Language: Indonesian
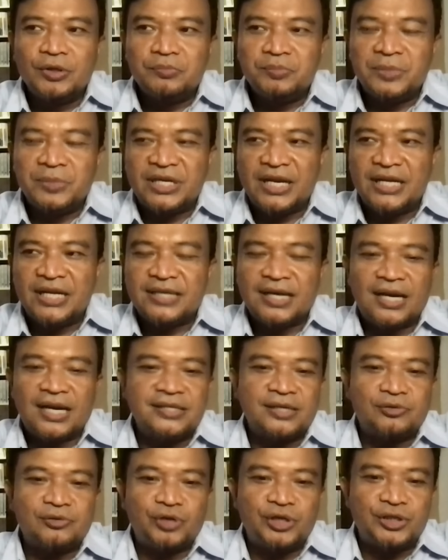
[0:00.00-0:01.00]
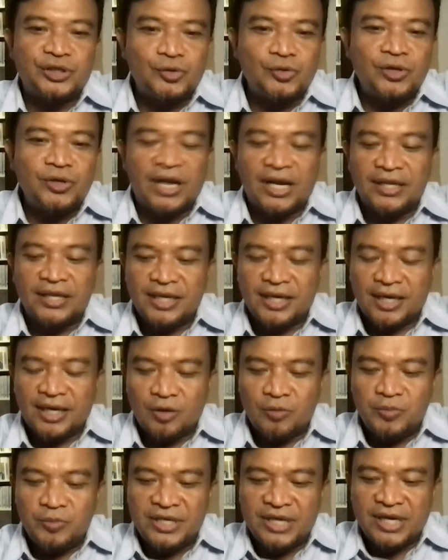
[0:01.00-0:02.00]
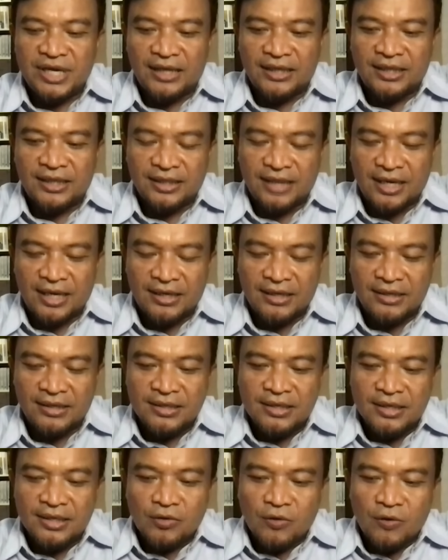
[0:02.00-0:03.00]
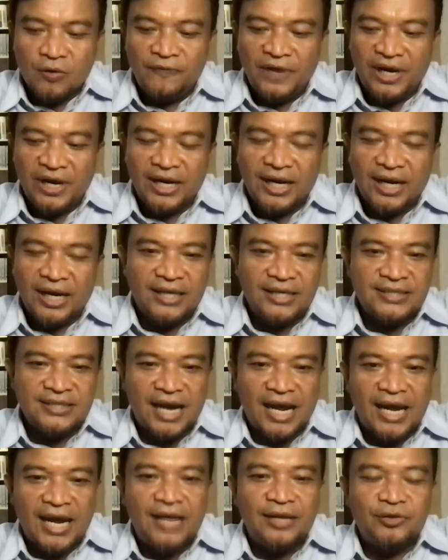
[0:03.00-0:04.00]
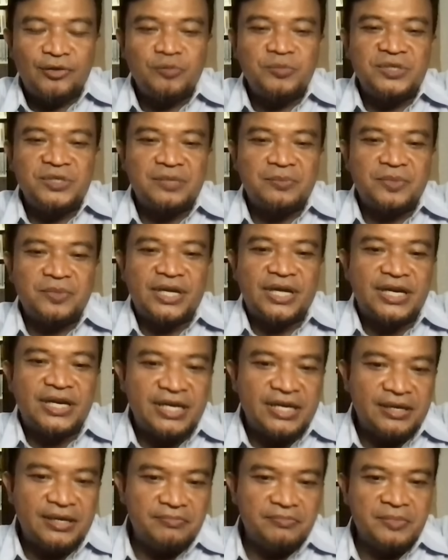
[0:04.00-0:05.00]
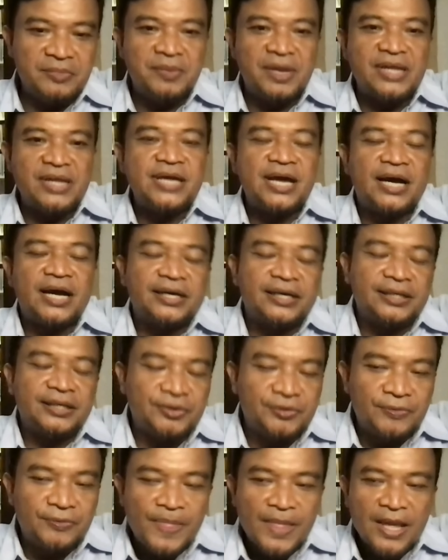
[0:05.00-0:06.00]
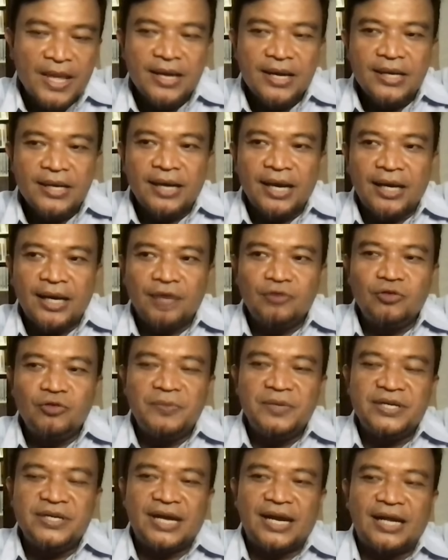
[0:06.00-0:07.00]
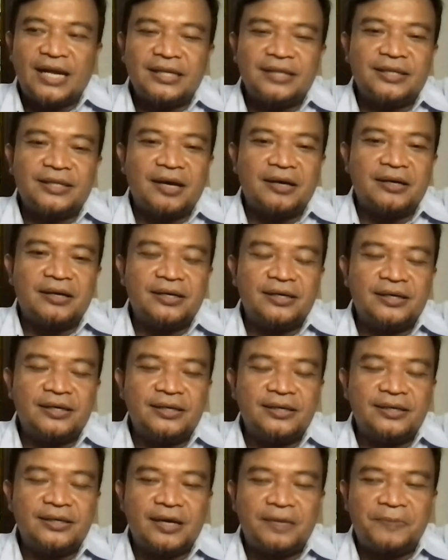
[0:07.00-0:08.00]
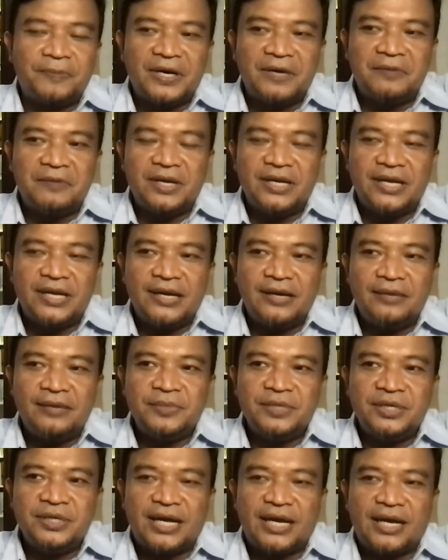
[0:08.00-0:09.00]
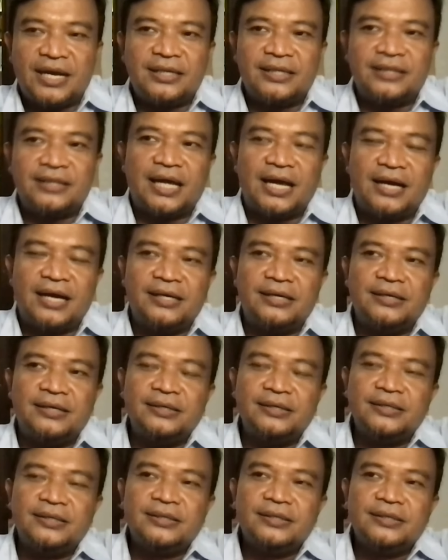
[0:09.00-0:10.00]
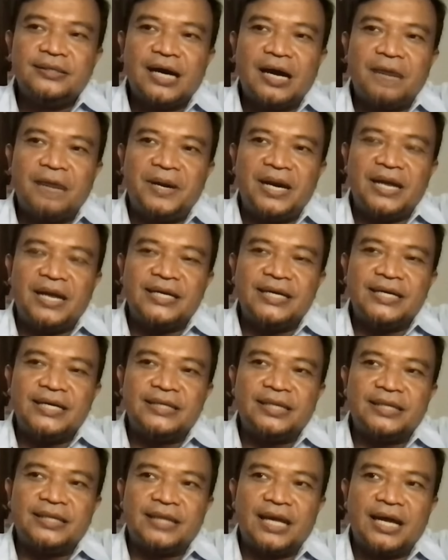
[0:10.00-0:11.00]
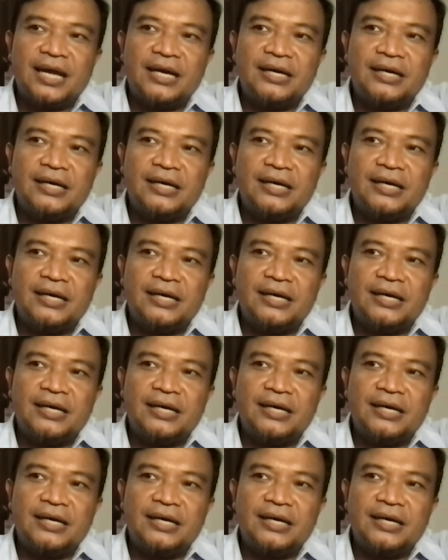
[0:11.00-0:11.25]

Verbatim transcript: menjadi salah satu isu yang nanti kalau bicara tentang konflik dengan Israel itu bisa menjadi memanjang gitu. Nah, yang kedua bicara tentang apa namanya? bicara tentang apa lagi? tentang